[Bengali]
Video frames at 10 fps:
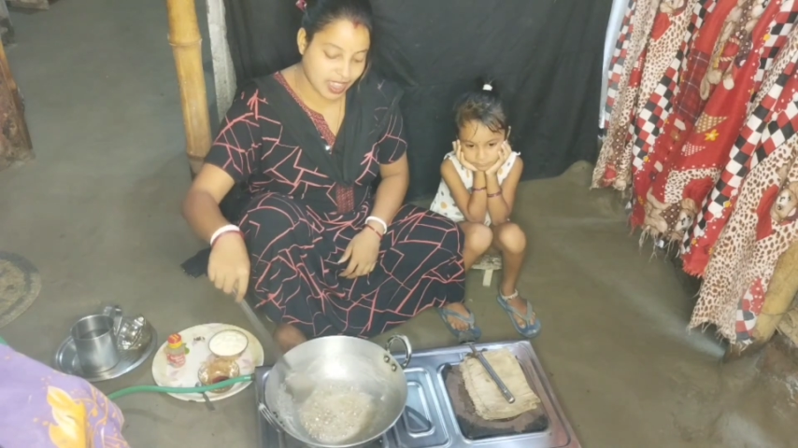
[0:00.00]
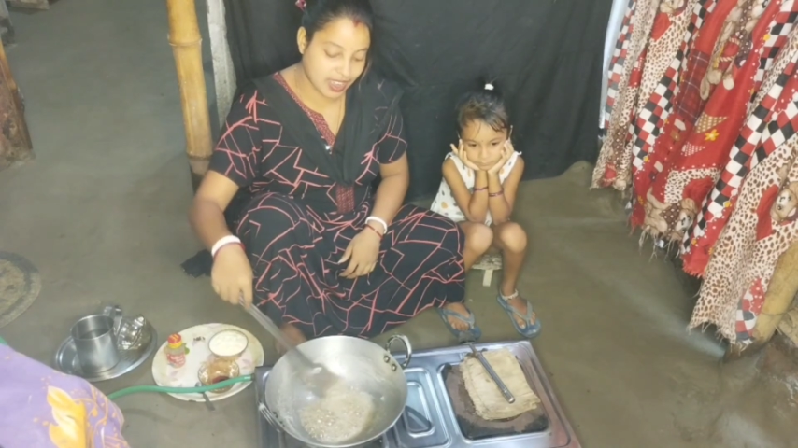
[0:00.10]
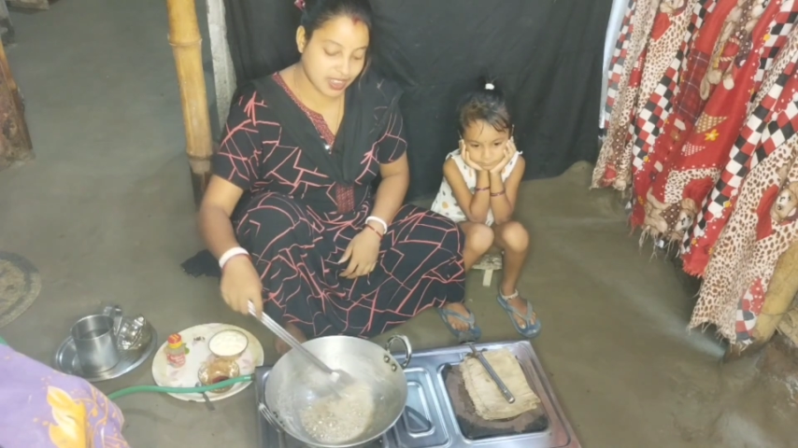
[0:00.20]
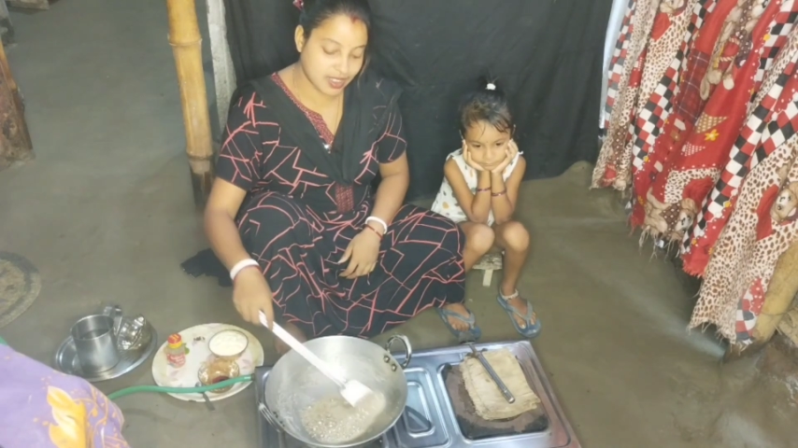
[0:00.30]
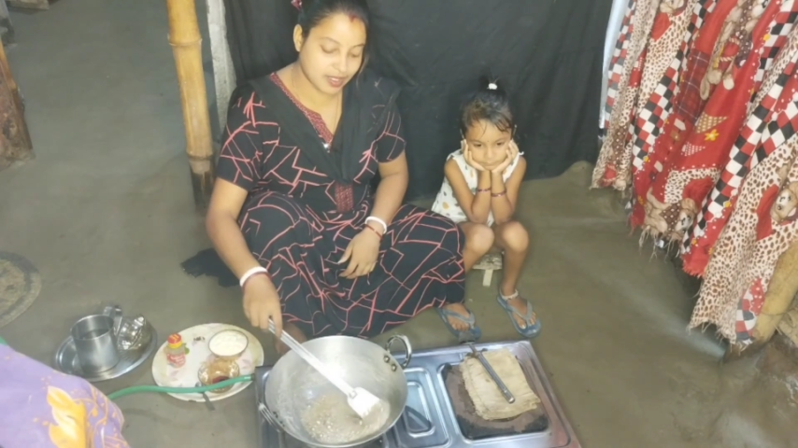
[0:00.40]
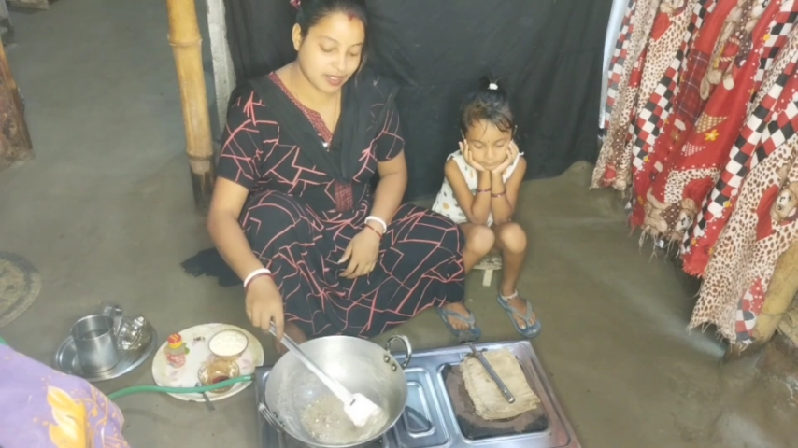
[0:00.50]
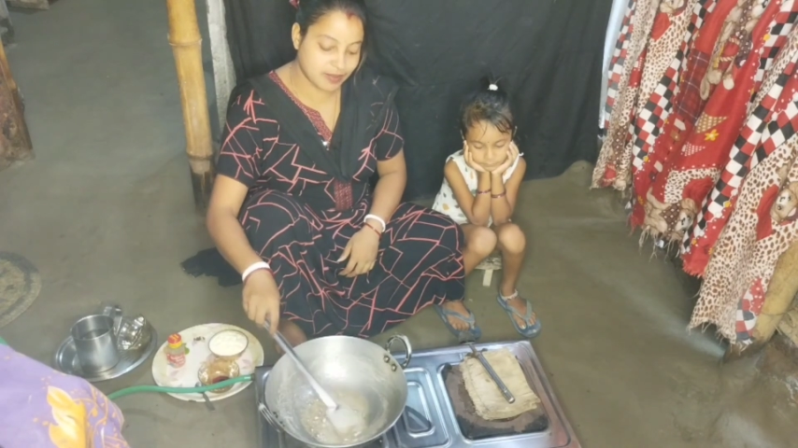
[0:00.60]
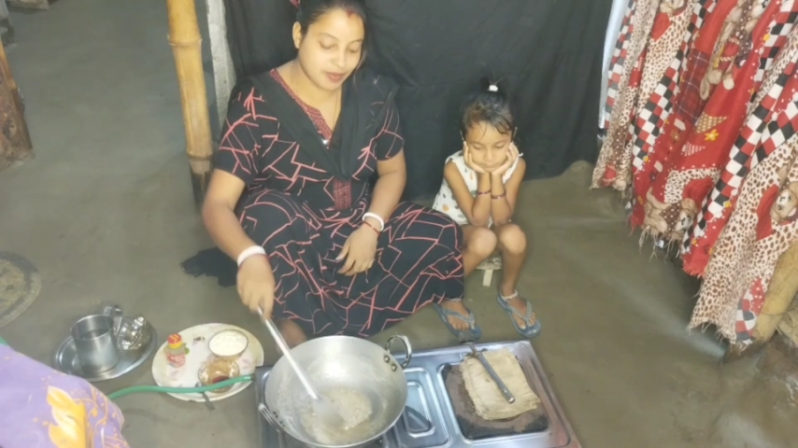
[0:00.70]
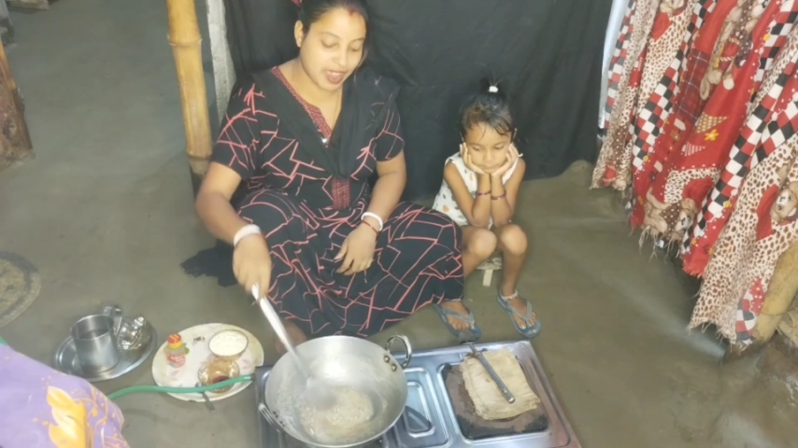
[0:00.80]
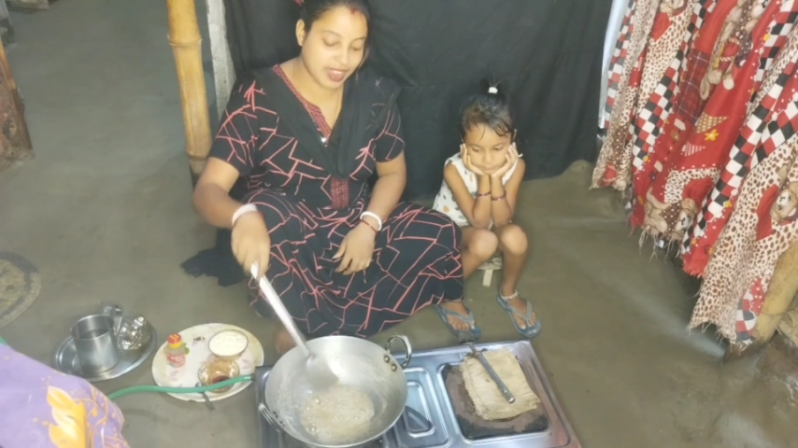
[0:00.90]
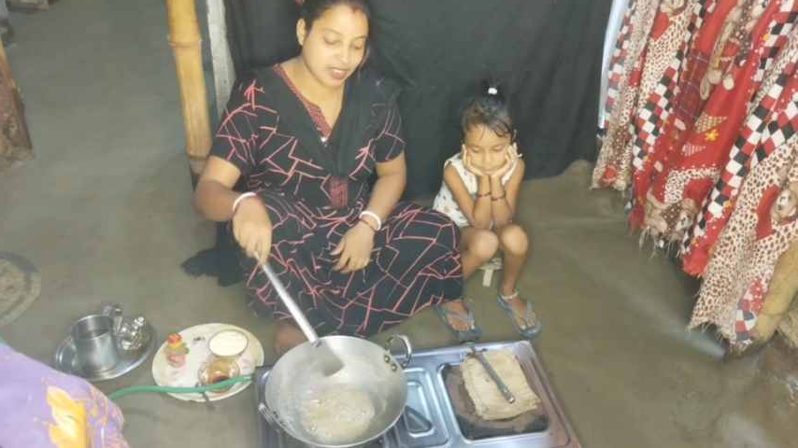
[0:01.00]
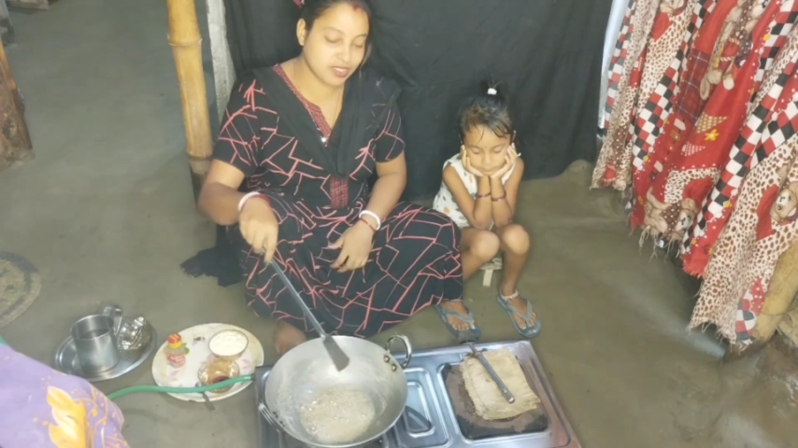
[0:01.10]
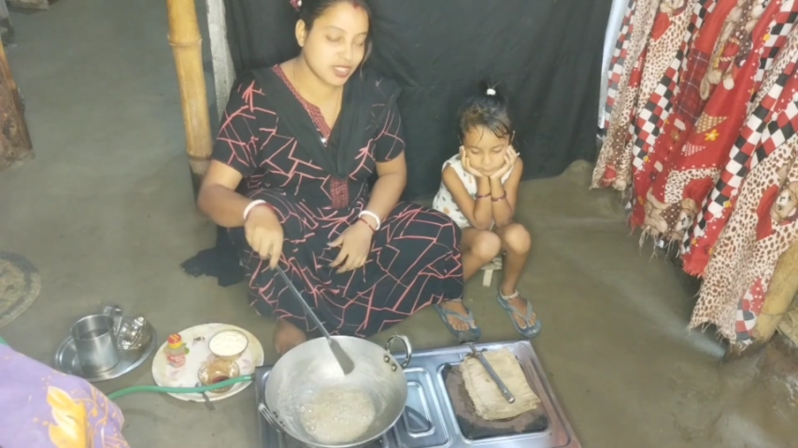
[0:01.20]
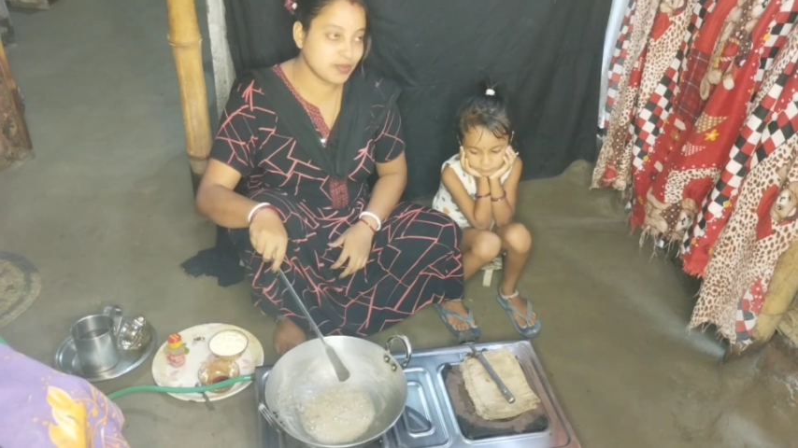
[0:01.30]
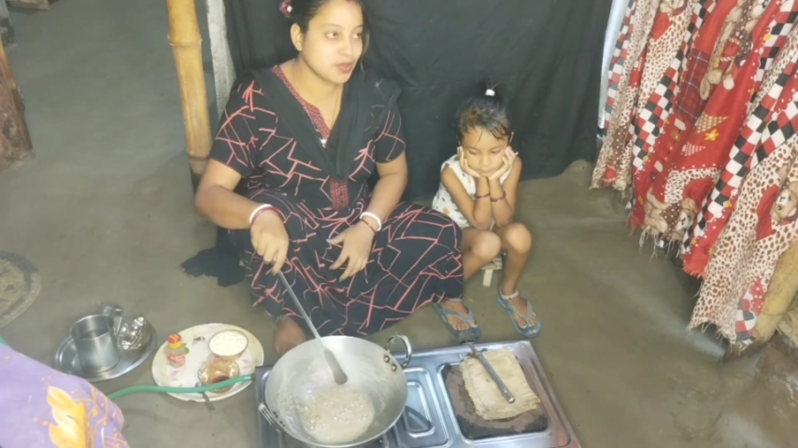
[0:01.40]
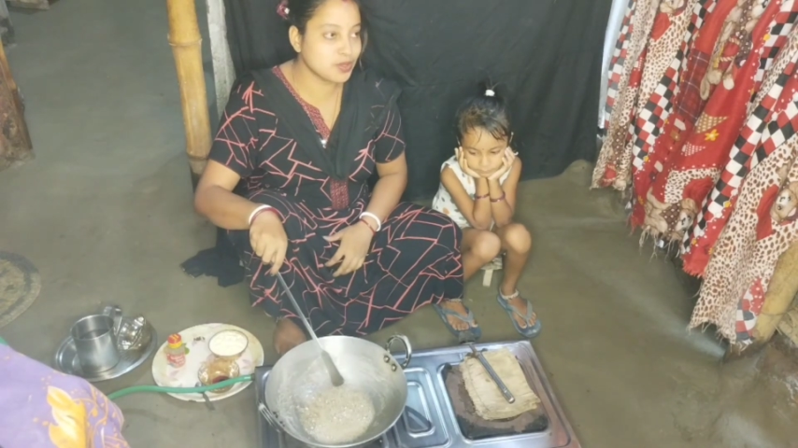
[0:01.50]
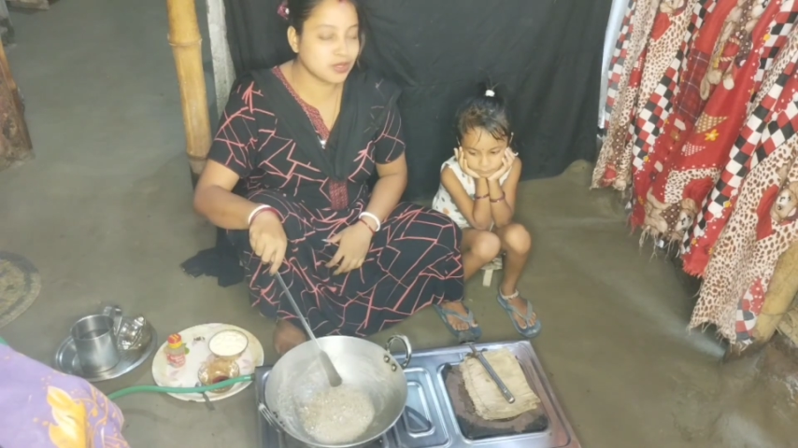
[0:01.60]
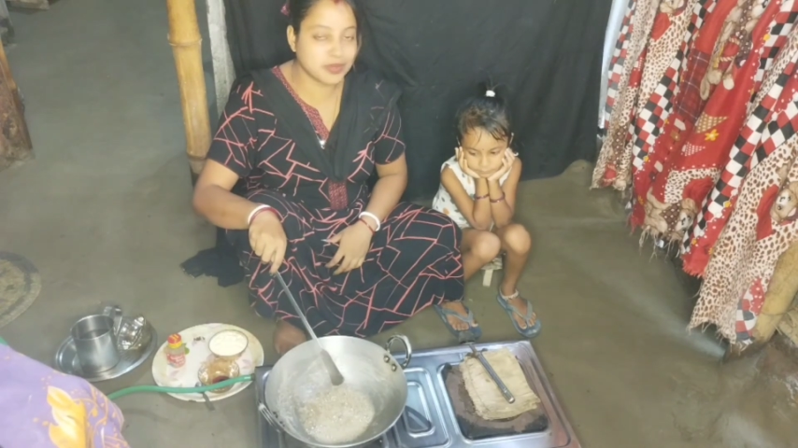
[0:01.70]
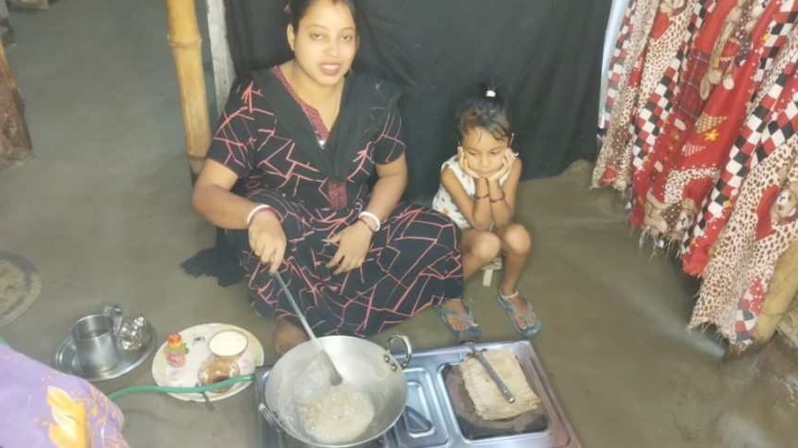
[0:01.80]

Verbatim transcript: আর বাইরে হচ্ছে প্রচুর